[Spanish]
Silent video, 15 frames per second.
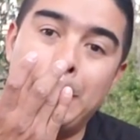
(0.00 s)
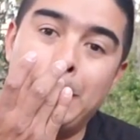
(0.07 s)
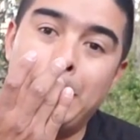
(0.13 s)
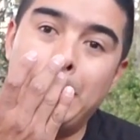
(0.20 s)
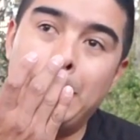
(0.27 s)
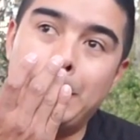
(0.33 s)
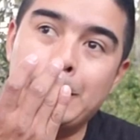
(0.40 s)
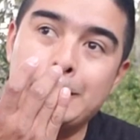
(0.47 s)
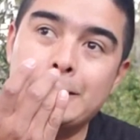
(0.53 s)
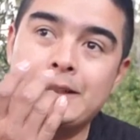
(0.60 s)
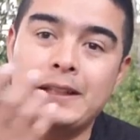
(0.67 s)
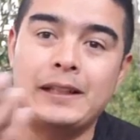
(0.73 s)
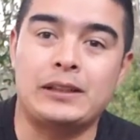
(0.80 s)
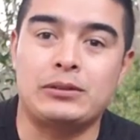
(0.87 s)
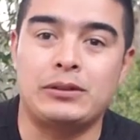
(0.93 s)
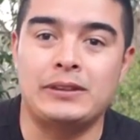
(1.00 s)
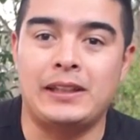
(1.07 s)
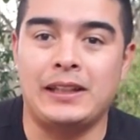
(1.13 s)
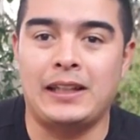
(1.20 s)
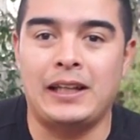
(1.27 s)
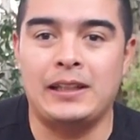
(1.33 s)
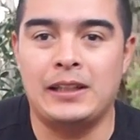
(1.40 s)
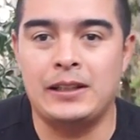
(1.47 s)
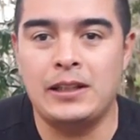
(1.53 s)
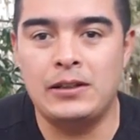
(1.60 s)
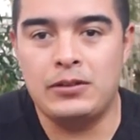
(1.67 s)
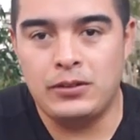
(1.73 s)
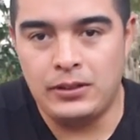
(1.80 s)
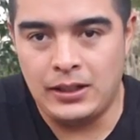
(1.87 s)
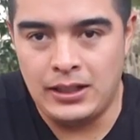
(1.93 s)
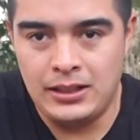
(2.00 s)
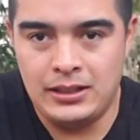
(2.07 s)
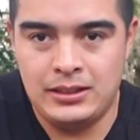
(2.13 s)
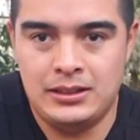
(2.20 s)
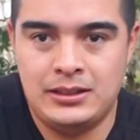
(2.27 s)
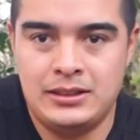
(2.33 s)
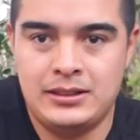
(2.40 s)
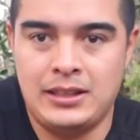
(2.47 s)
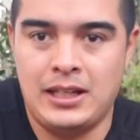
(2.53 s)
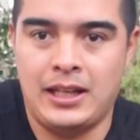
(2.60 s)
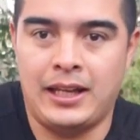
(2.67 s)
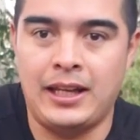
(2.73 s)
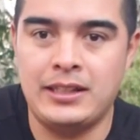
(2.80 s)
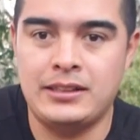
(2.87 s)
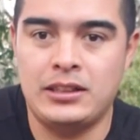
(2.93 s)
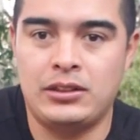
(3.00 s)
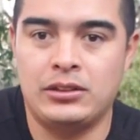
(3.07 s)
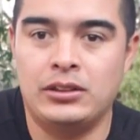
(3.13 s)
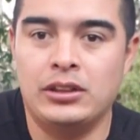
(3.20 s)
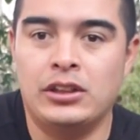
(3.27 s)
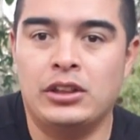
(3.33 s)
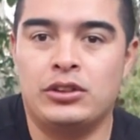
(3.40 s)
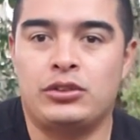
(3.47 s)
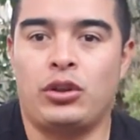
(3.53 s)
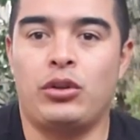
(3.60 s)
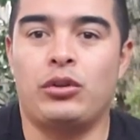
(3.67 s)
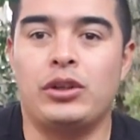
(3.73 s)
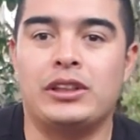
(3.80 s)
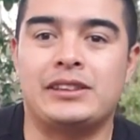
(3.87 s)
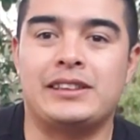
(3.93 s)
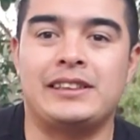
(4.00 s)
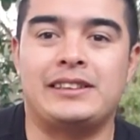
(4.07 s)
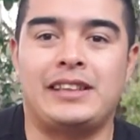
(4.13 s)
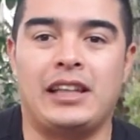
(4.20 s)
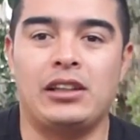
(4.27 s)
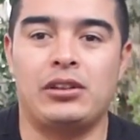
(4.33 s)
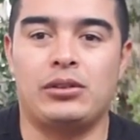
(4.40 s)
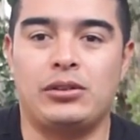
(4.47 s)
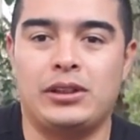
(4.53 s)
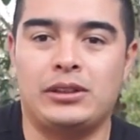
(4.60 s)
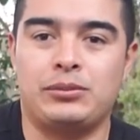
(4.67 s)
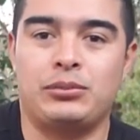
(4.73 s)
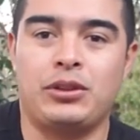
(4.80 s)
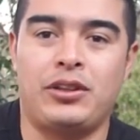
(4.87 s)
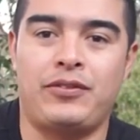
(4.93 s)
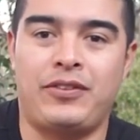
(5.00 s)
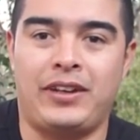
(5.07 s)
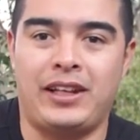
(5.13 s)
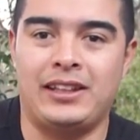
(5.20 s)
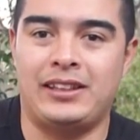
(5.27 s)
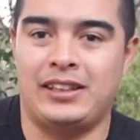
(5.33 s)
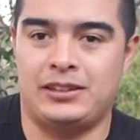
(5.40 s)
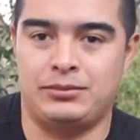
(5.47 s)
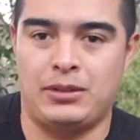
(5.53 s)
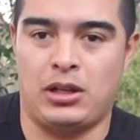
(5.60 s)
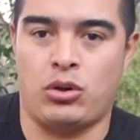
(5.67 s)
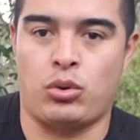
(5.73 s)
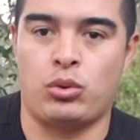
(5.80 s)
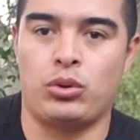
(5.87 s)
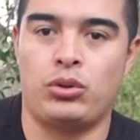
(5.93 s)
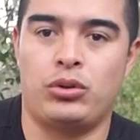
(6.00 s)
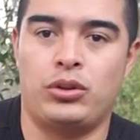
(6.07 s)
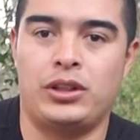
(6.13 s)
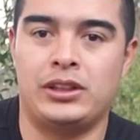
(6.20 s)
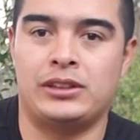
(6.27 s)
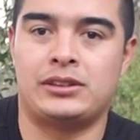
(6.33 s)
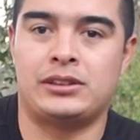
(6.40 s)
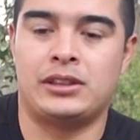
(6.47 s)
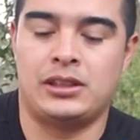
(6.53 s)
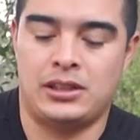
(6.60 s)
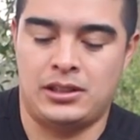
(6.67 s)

Entonces te das cuenta que allá dentro del, ejército todo es distinto, es muy diferente, es más rudo, es,